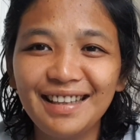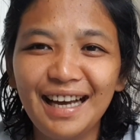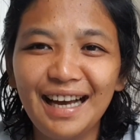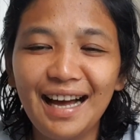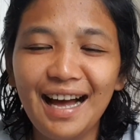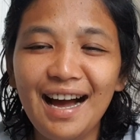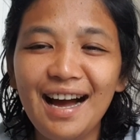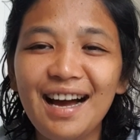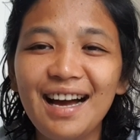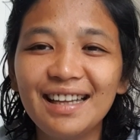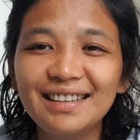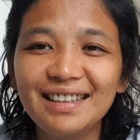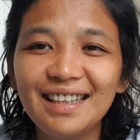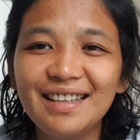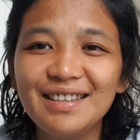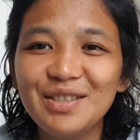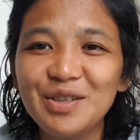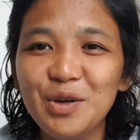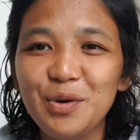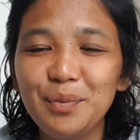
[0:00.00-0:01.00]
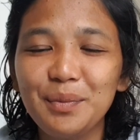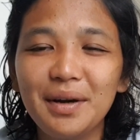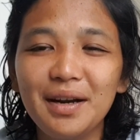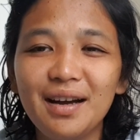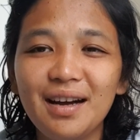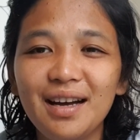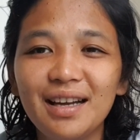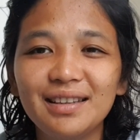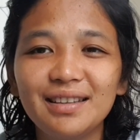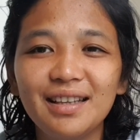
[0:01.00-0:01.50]
nang ang kate,
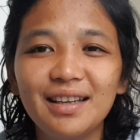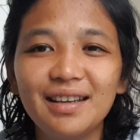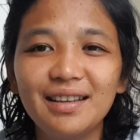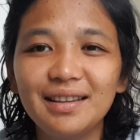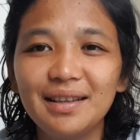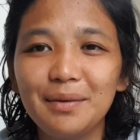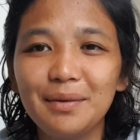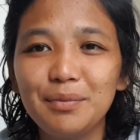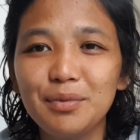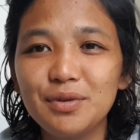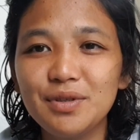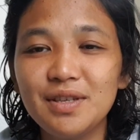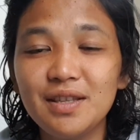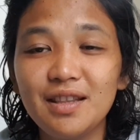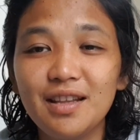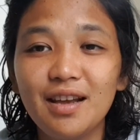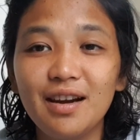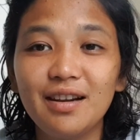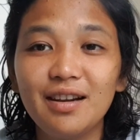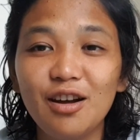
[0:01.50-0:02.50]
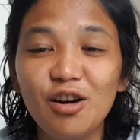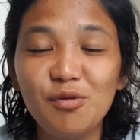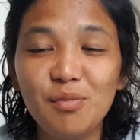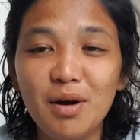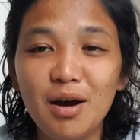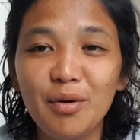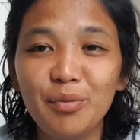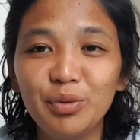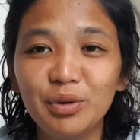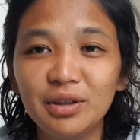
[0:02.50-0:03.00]
sobrang kate. Tapos, hindi rin ako
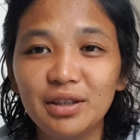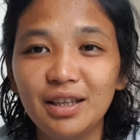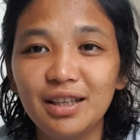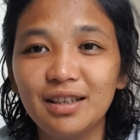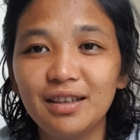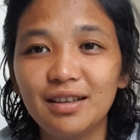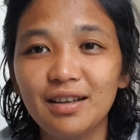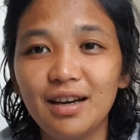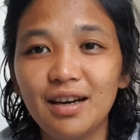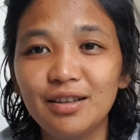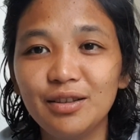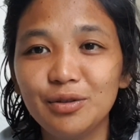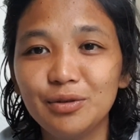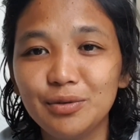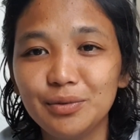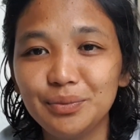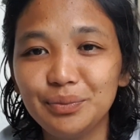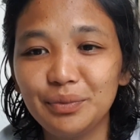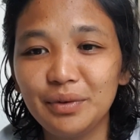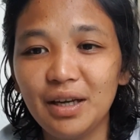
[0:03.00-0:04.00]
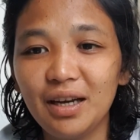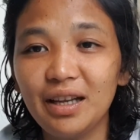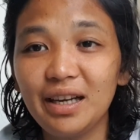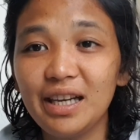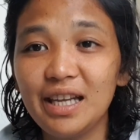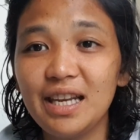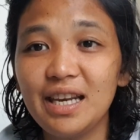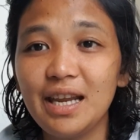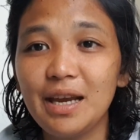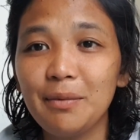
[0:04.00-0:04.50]
makapunta ng, ano, ng
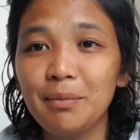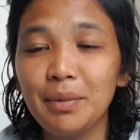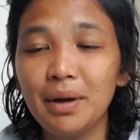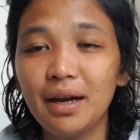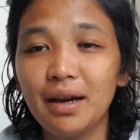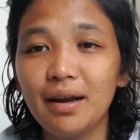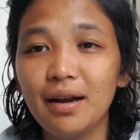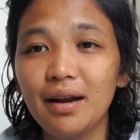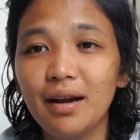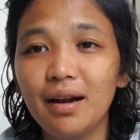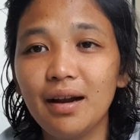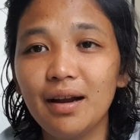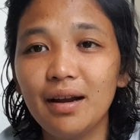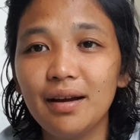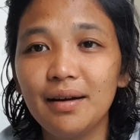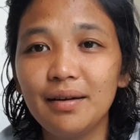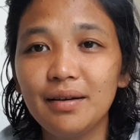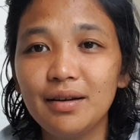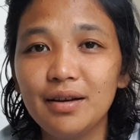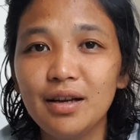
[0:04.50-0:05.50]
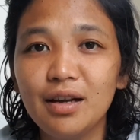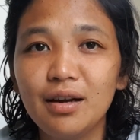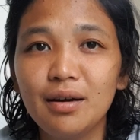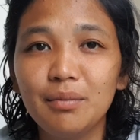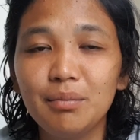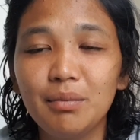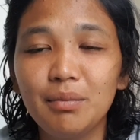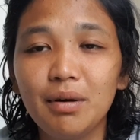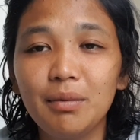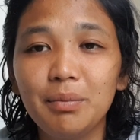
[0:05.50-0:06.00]
clinic para
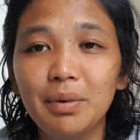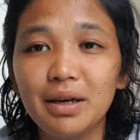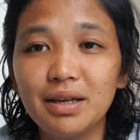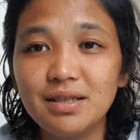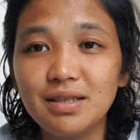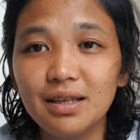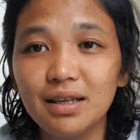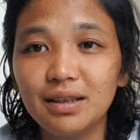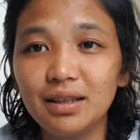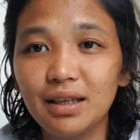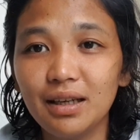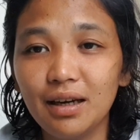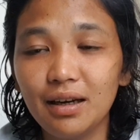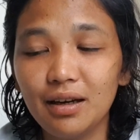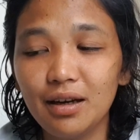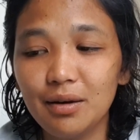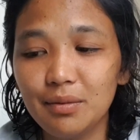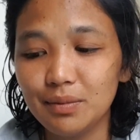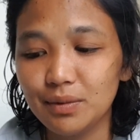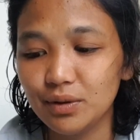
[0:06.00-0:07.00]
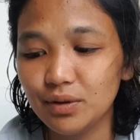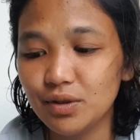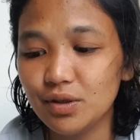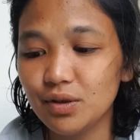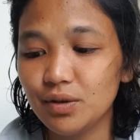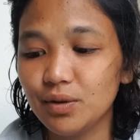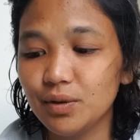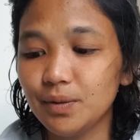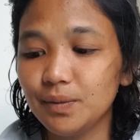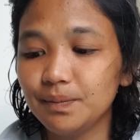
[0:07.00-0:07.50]
magpareseta ng gamot.
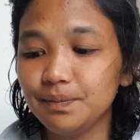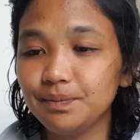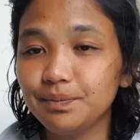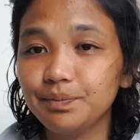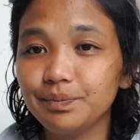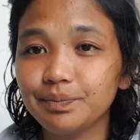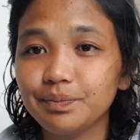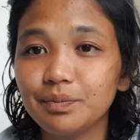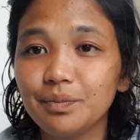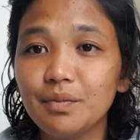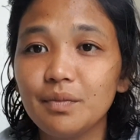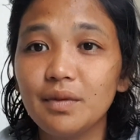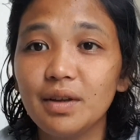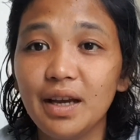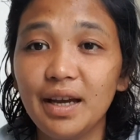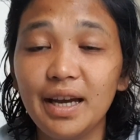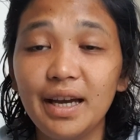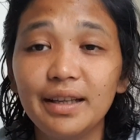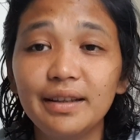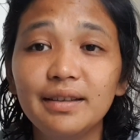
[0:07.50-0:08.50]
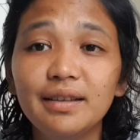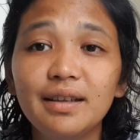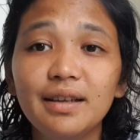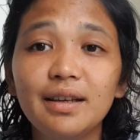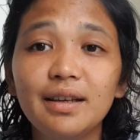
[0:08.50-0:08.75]
So, ayan